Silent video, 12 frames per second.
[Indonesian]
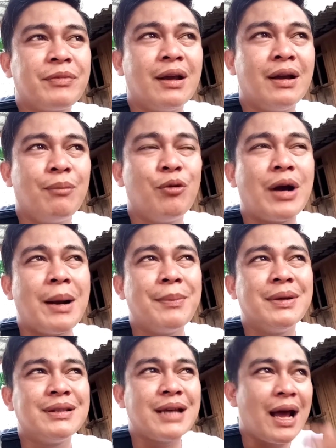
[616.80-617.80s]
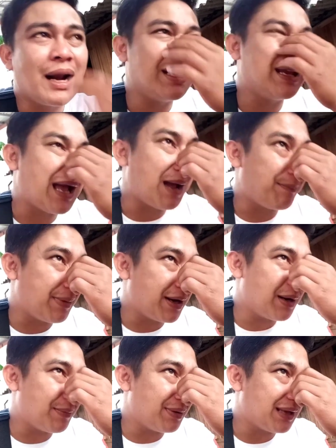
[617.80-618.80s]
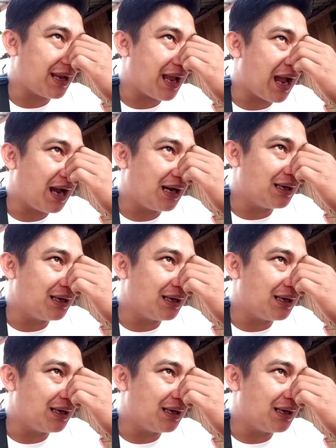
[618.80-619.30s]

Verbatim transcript: bukan mencari apa namanya ya